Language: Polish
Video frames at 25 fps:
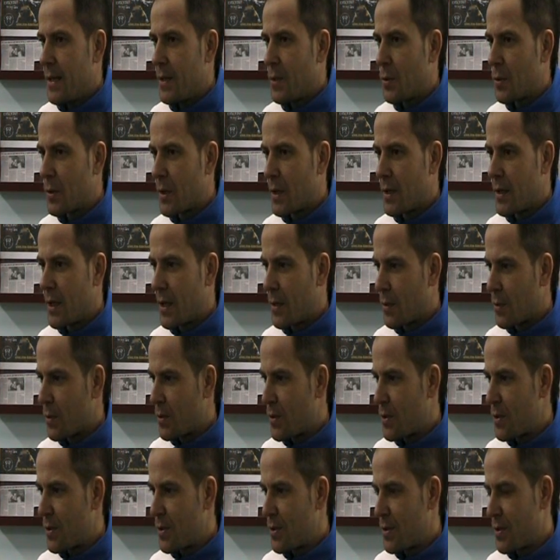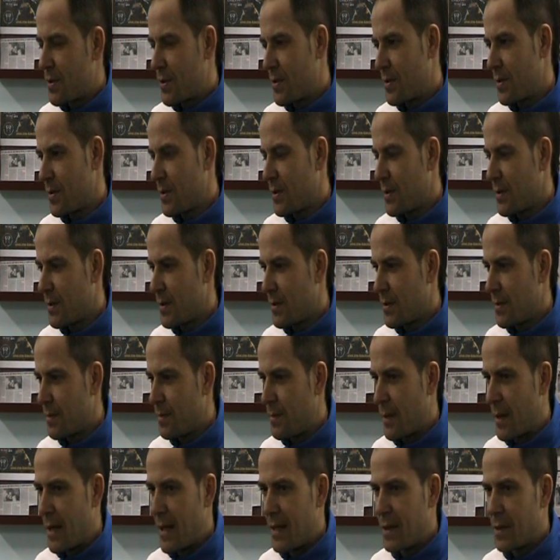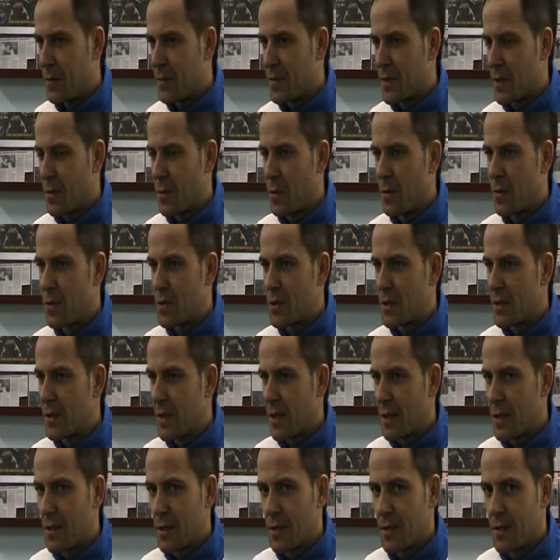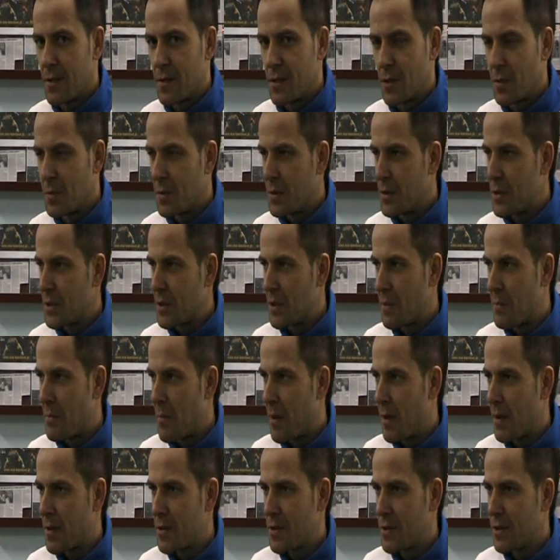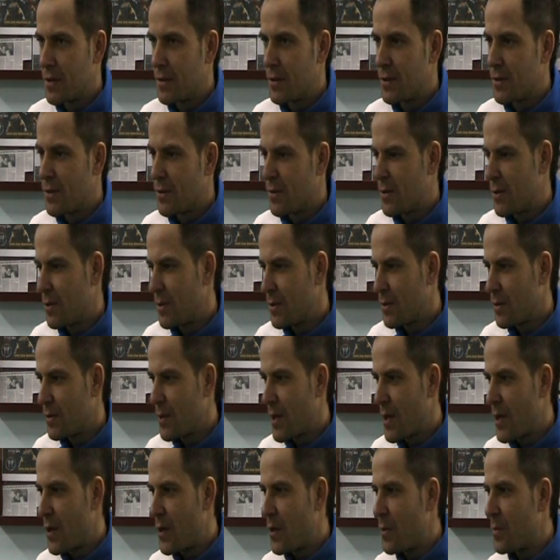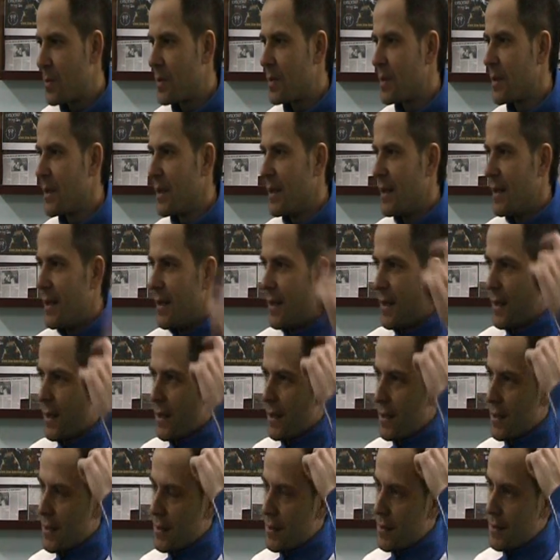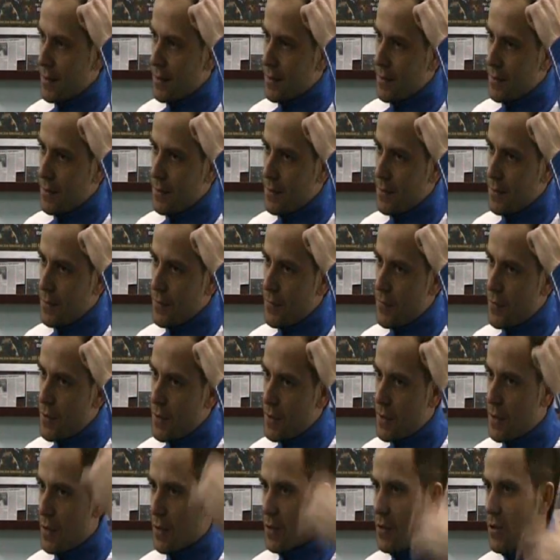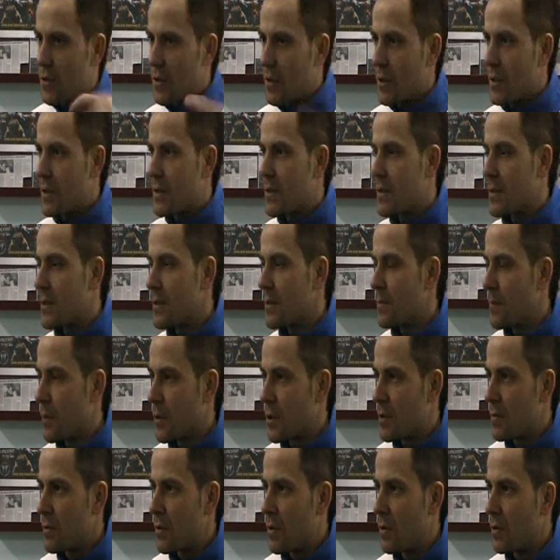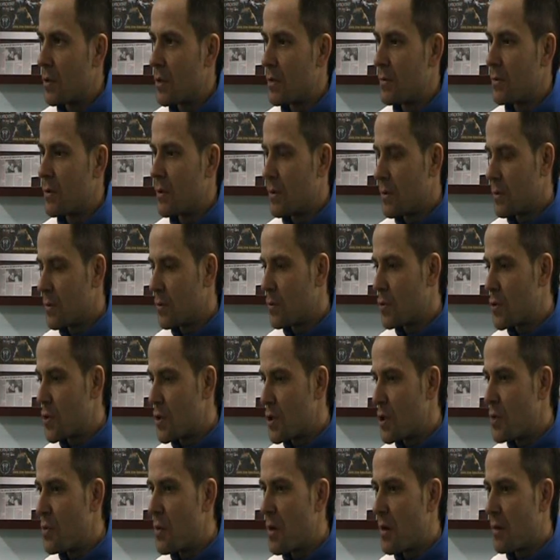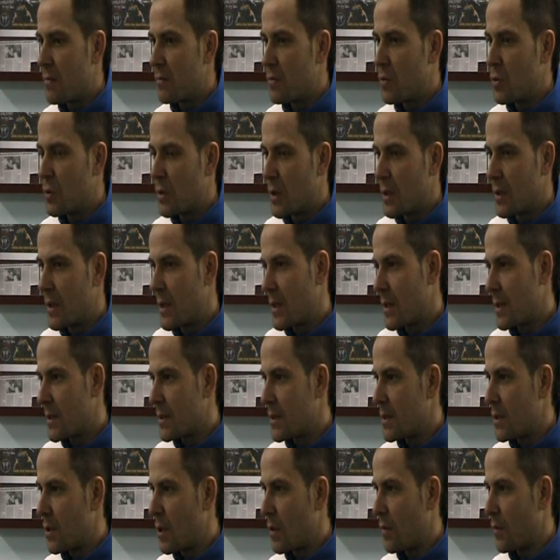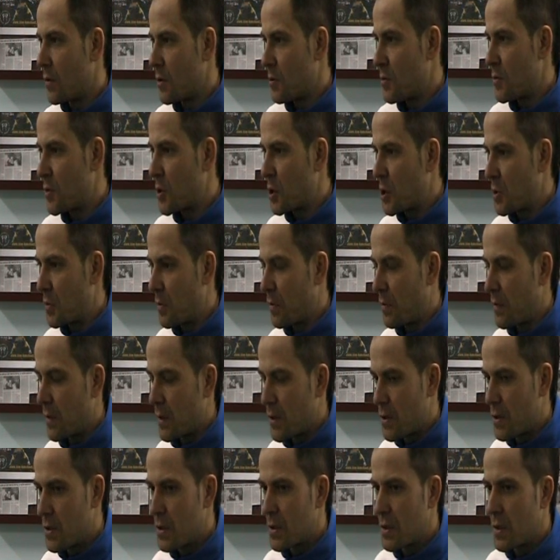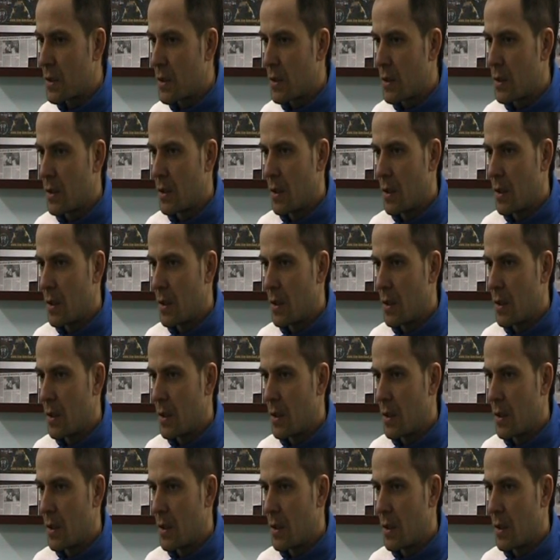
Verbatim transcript: tutaj jakoś y, planów, założeń, takich sobie gdzieś tam marzeń, to, to, to nie robię. Y, wszystko, co jest pod tym kątem, to uczyniłem. Tutaj teraz tylko muszę przygotowywać się i